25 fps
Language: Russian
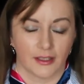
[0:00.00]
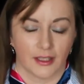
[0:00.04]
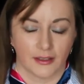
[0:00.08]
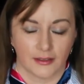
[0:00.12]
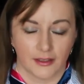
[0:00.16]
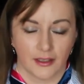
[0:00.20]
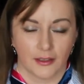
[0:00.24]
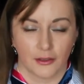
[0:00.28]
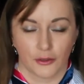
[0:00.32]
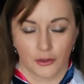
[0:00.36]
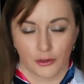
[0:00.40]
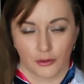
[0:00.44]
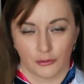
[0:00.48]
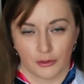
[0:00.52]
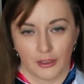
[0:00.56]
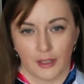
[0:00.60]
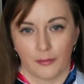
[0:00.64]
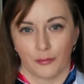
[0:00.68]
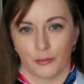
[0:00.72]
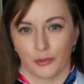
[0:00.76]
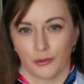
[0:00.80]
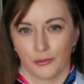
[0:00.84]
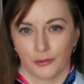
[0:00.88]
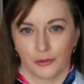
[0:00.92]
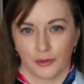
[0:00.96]
Я знала, что
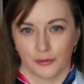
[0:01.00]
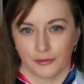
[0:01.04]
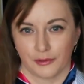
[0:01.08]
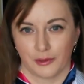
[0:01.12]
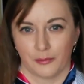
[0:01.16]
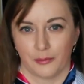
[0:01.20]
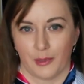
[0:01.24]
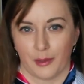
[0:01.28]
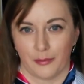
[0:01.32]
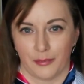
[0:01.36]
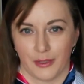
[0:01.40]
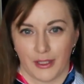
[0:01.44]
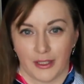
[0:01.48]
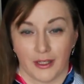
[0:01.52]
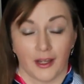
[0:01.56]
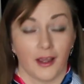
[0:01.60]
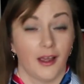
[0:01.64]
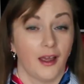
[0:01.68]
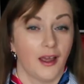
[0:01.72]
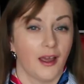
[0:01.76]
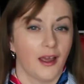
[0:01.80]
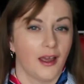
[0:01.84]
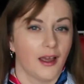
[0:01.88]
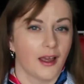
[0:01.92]
там будут автомобили.